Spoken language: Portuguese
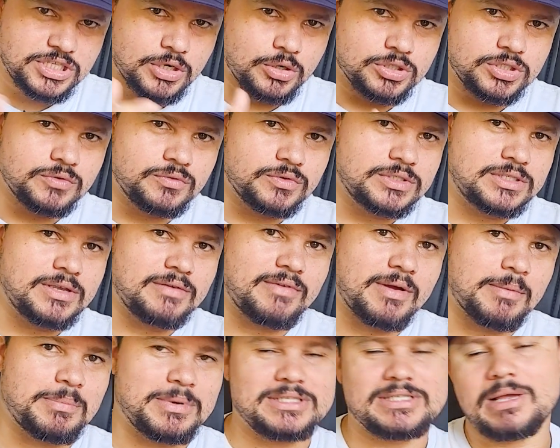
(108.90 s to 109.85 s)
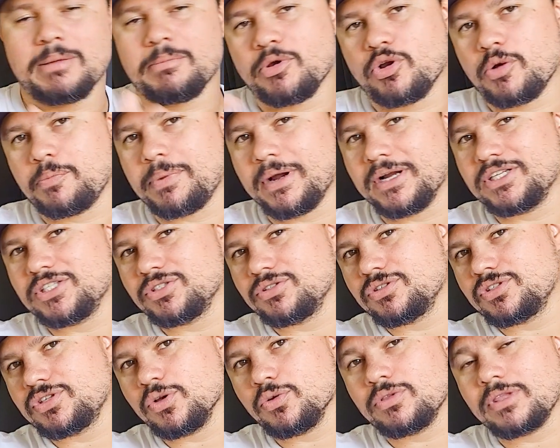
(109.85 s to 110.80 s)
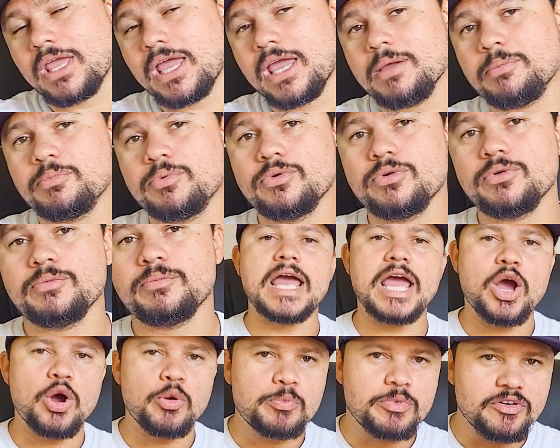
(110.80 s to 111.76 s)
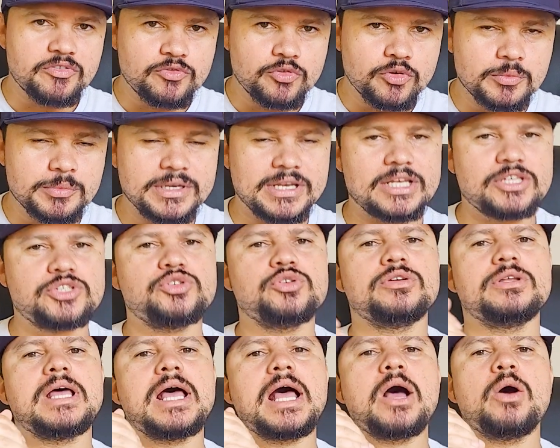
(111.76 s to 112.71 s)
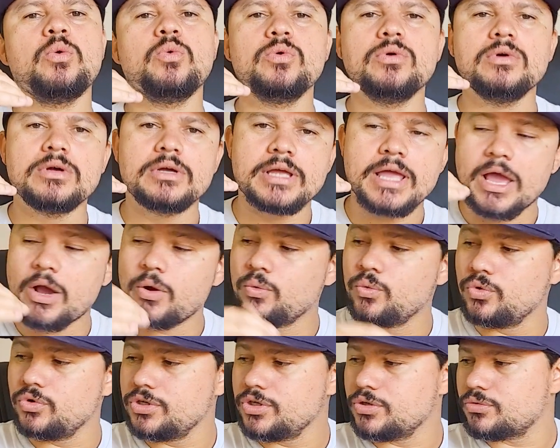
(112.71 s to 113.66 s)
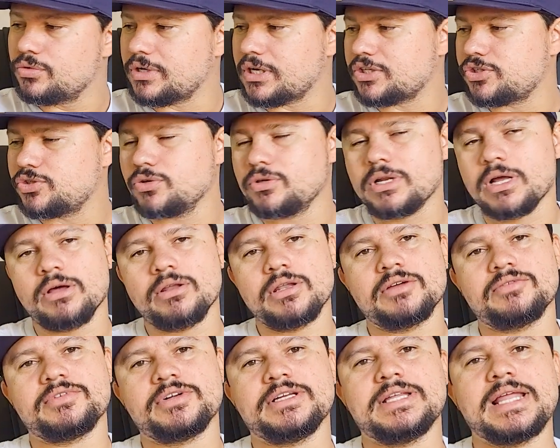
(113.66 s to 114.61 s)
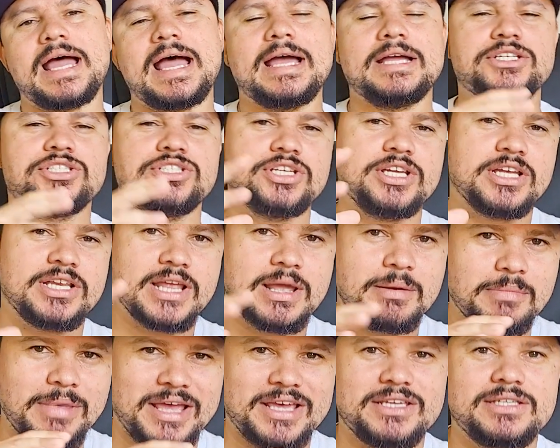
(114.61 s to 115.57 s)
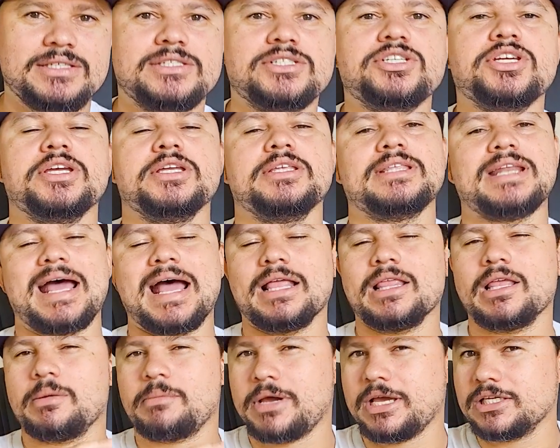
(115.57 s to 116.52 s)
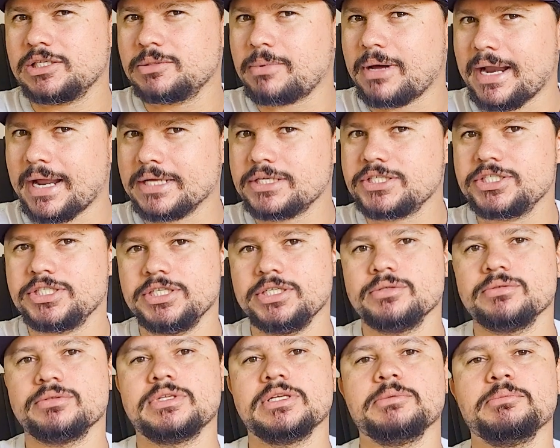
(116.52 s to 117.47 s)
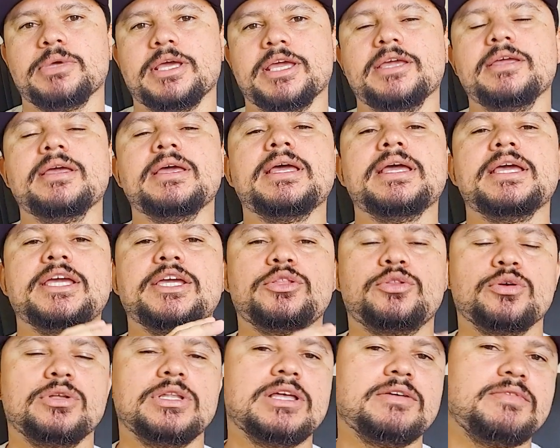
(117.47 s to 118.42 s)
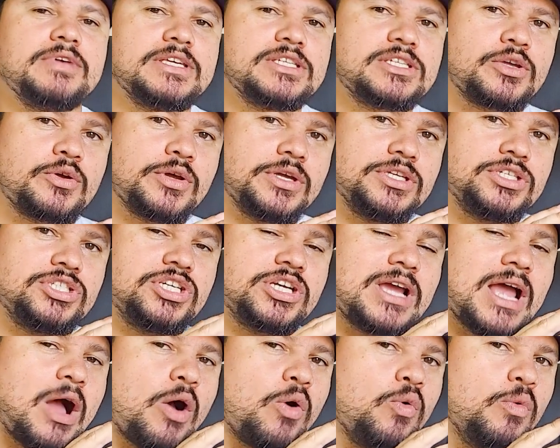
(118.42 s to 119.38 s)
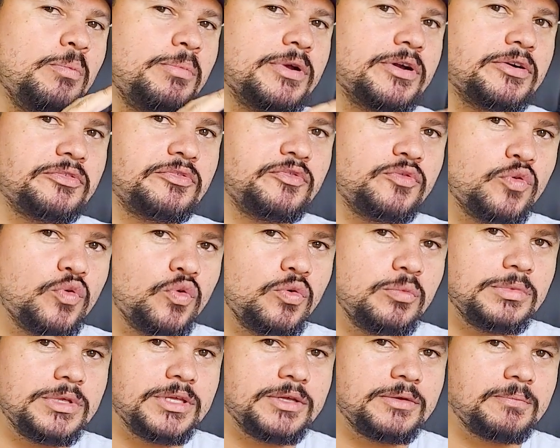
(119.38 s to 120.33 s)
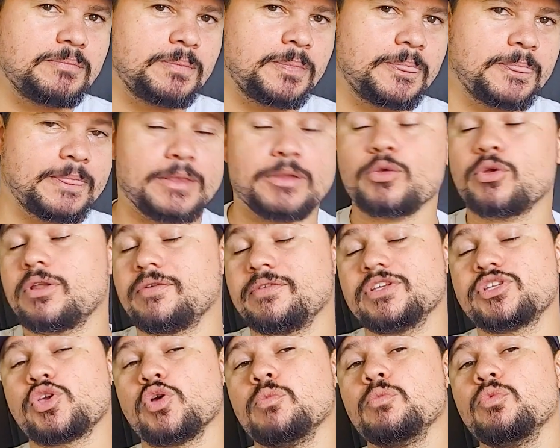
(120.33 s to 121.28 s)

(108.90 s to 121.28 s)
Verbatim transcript: é onde você vai passar a maior parte do seu tempo. É um perfume nacional, é o único nacional, na verdade, ele é mais de entrada, mais baratinho também. E toda vez que eu indicar um perfume, toda vez que eu